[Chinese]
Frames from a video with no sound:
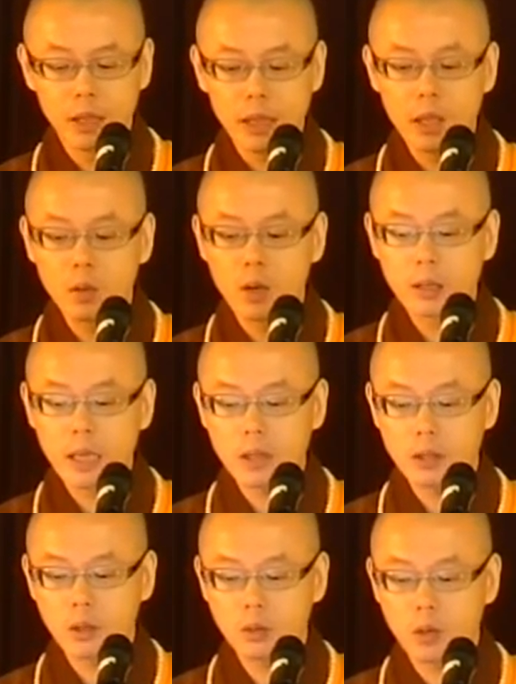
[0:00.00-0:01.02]
印光大
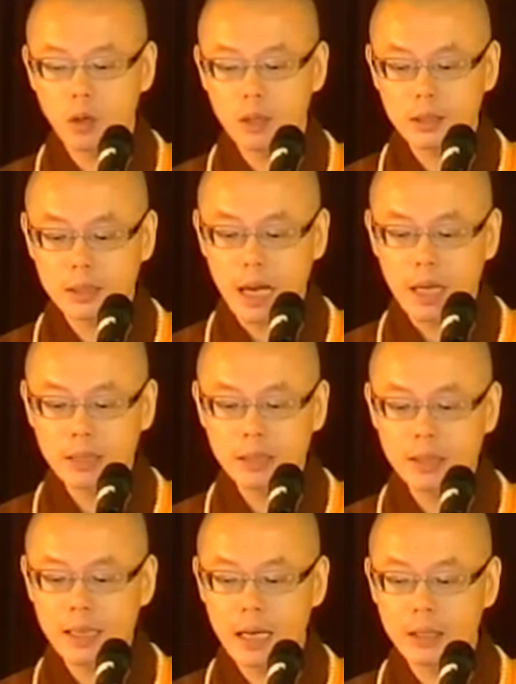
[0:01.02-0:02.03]
师说：“长
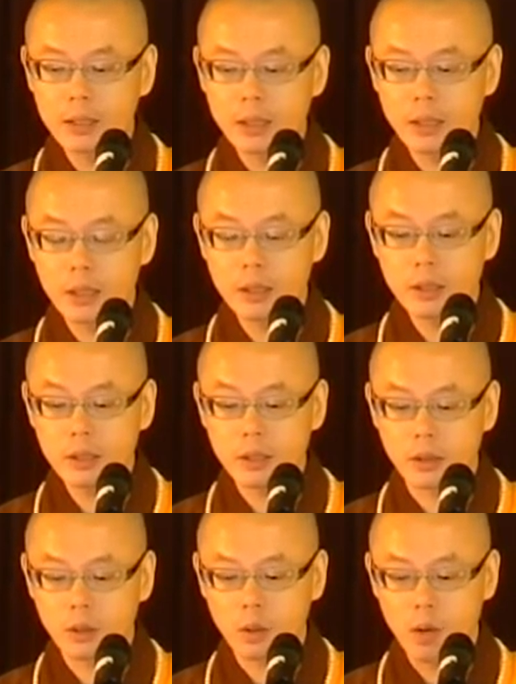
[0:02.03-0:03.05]
江生
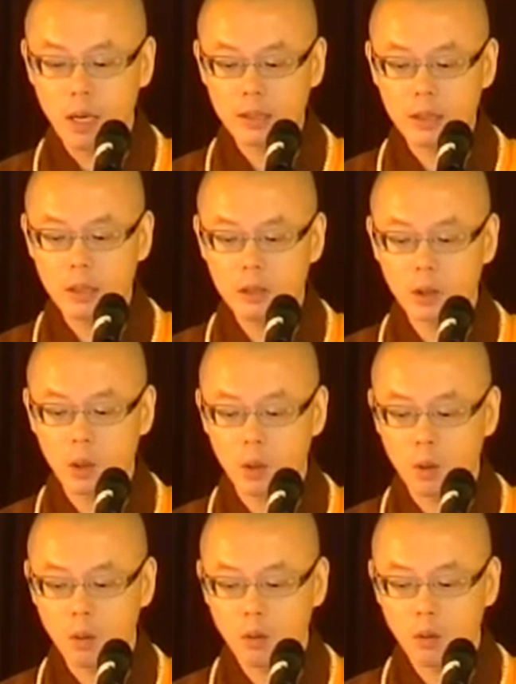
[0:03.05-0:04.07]
死挂心
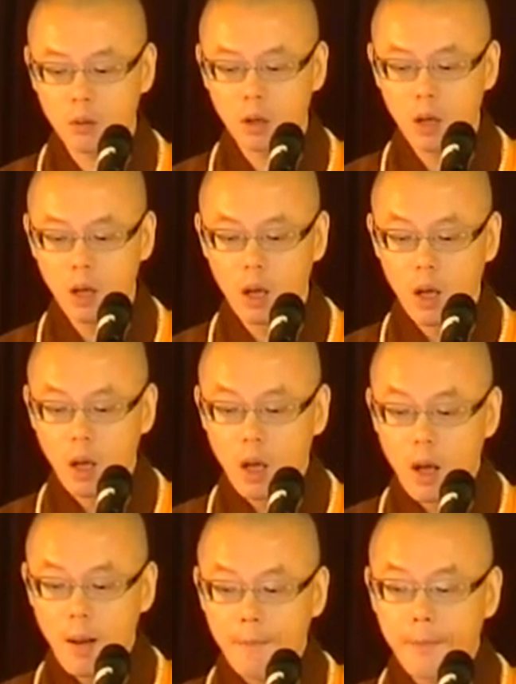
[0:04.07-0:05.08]
头，
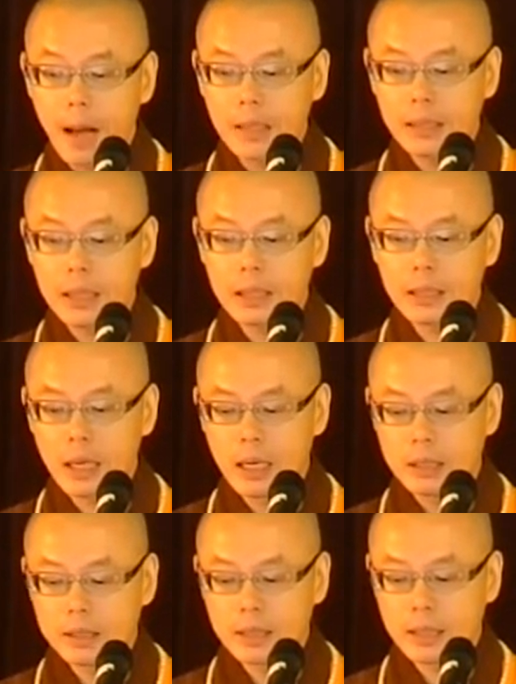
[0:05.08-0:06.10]
把你
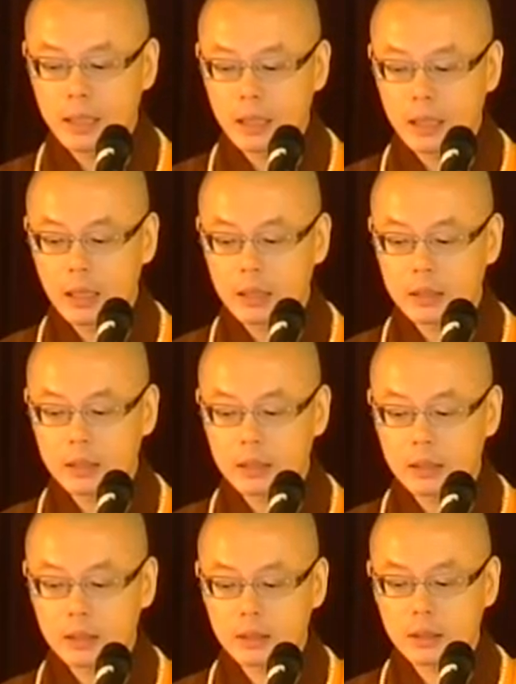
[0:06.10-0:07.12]
的这个
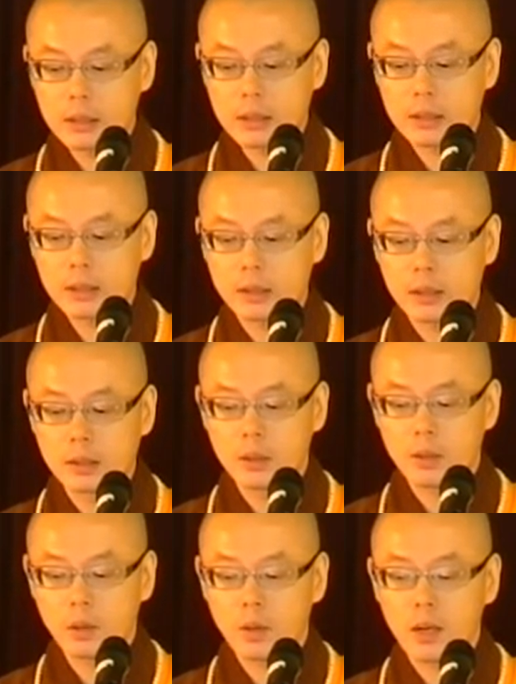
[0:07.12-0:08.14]

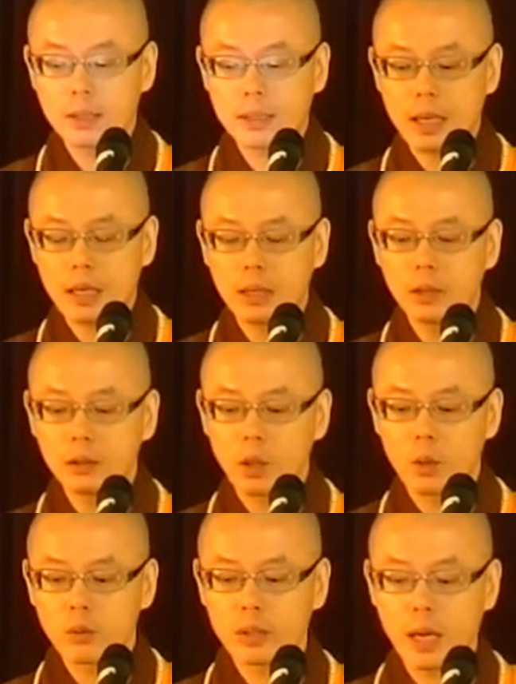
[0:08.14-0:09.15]
死挂在额
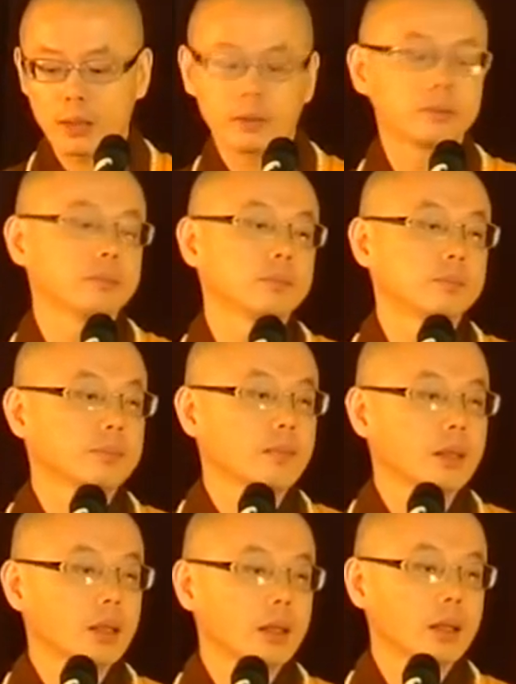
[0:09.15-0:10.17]
头上。
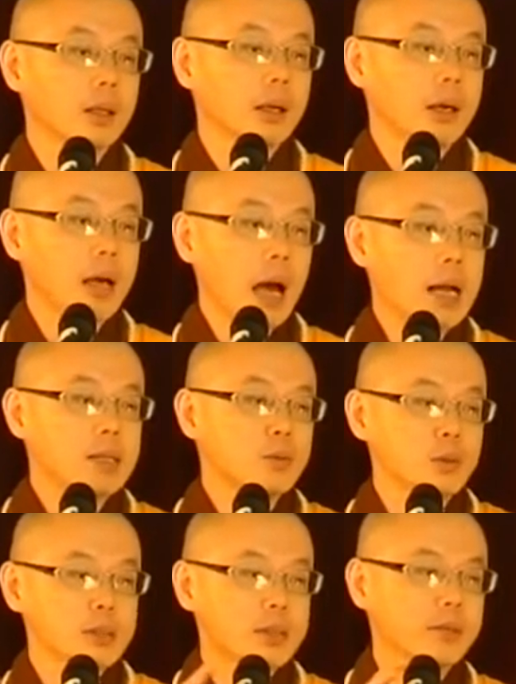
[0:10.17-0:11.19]
啊，你
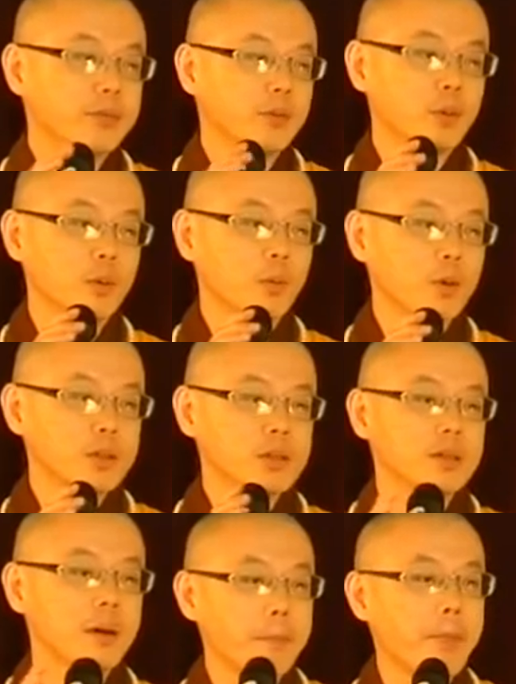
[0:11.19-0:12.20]
说师傅，我就
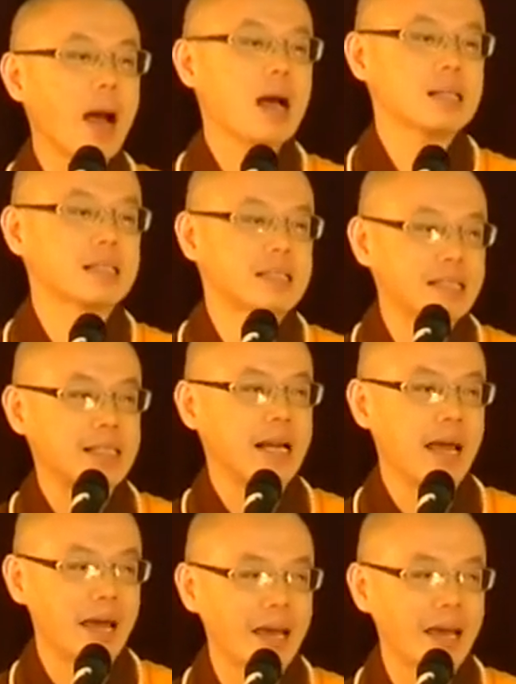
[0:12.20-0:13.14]
是很怕死呢，